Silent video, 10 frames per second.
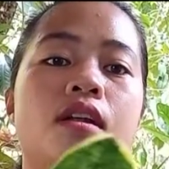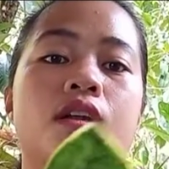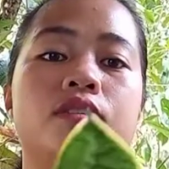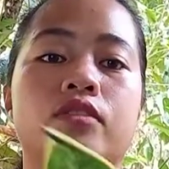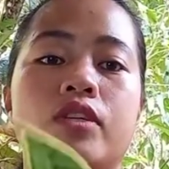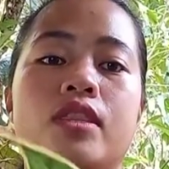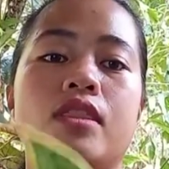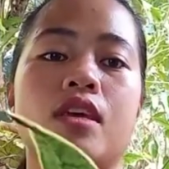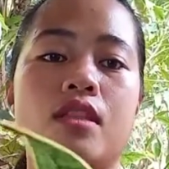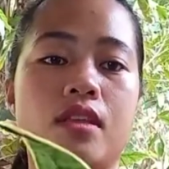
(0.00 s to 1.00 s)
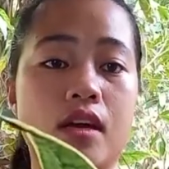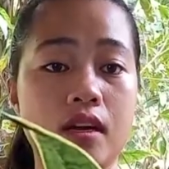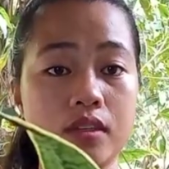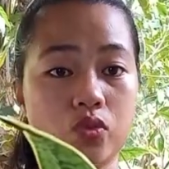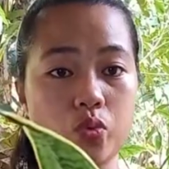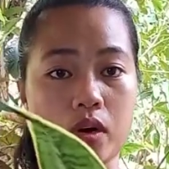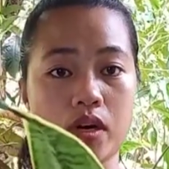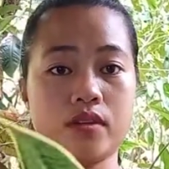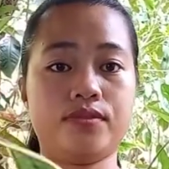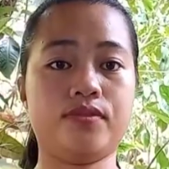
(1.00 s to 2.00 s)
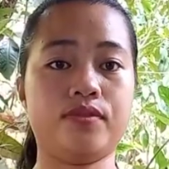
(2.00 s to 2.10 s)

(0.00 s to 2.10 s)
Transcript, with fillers: Laurenti na dwarf.